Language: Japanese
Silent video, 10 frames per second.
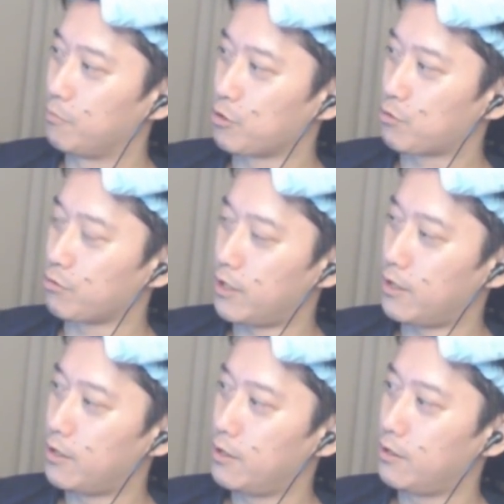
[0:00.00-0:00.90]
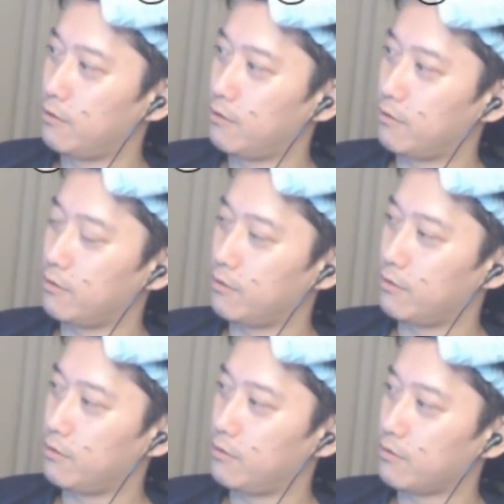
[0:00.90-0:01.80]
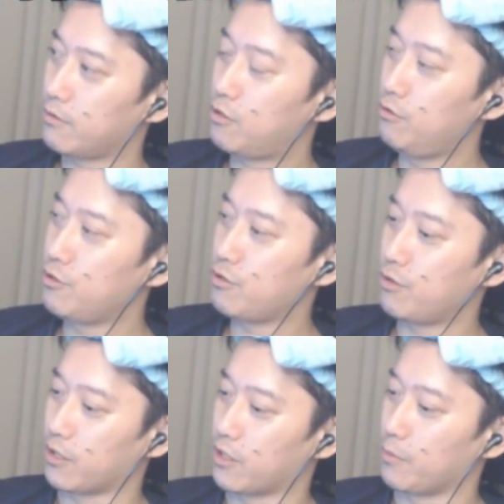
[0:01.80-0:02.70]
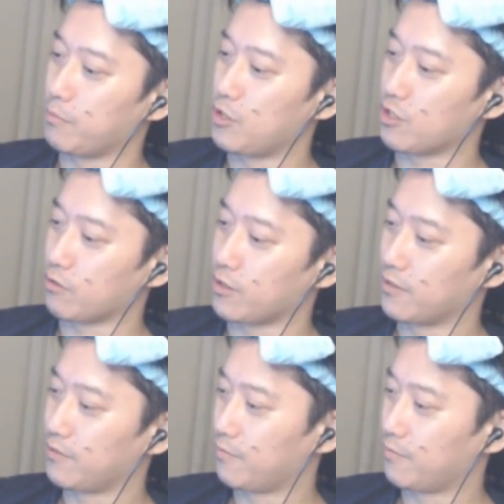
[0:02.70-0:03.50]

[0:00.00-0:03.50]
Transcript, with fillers: もしこれが90ぐらいになったらまた見せてくれ。